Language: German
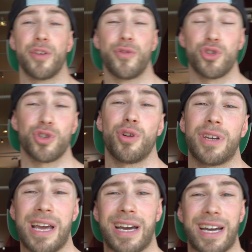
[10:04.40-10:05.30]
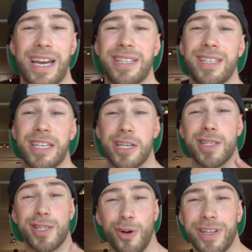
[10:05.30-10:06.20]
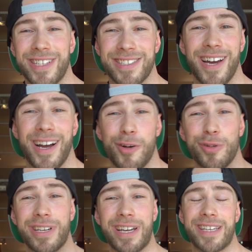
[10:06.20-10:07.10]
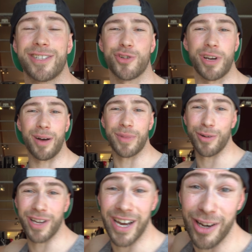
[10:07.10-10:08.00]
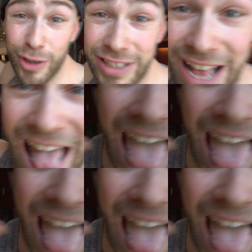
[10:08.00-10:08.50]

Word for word: ich wünsche euch noch einen richtig sonnigen Tag und einen richtig schönen Abend. Haut rein, Leute.